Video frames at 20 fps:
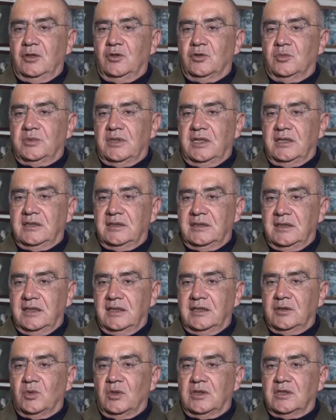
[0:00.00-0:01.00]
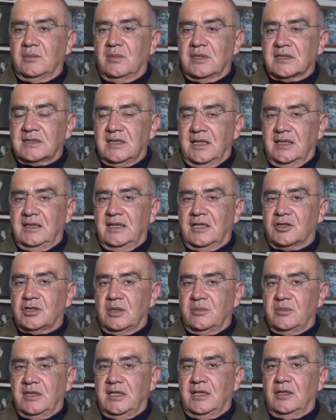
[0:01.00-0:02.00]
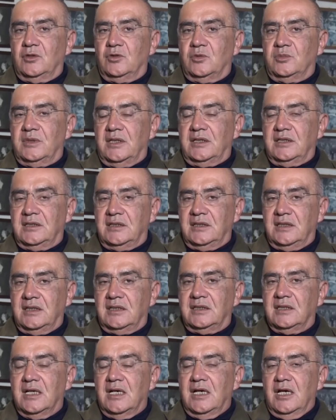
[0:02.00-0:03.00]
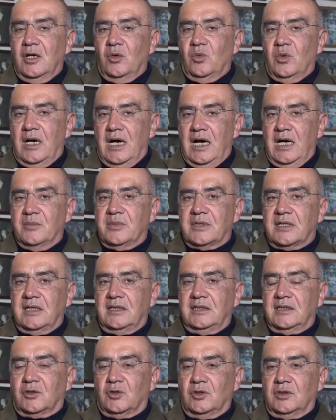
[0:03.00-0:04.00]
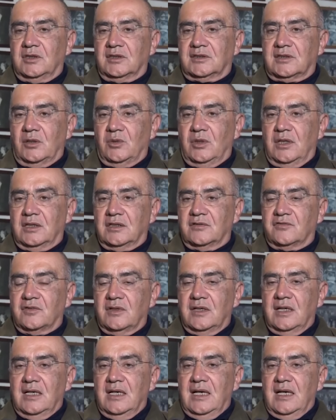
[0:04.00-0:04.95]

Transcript: اللبنانيين ولمصالح جميع اللبنانيين وعابرا لكل الطوائف